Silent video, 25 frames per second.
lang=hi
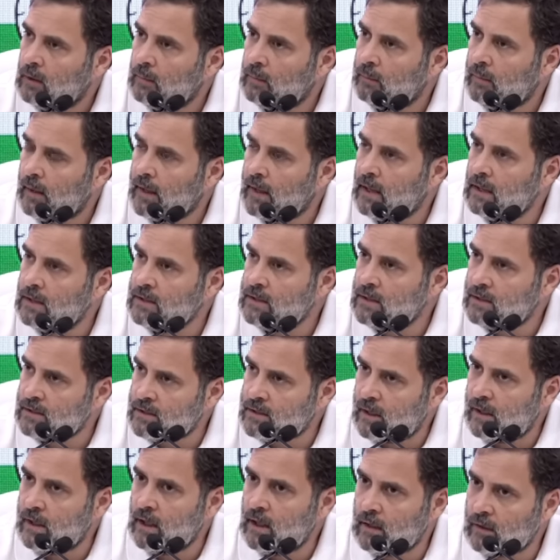बघेल जी
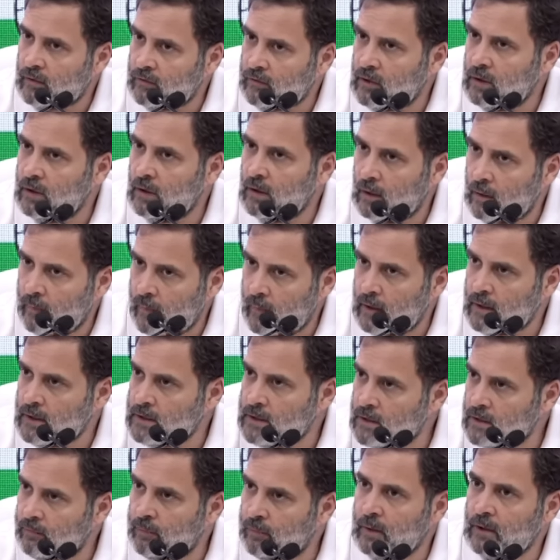से या किसी हमारे
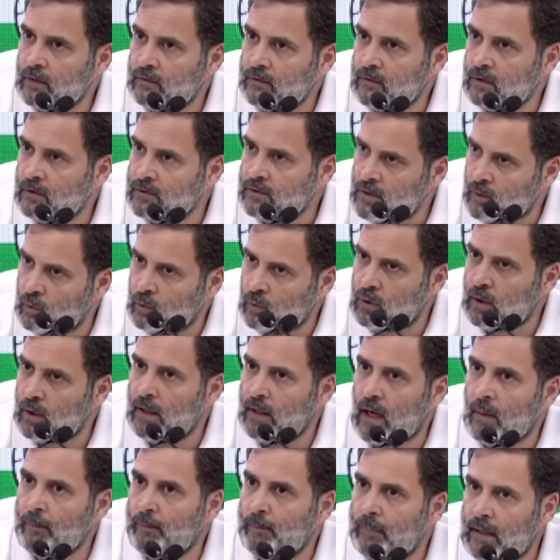चीफ मिनिस्टर से उनका नाम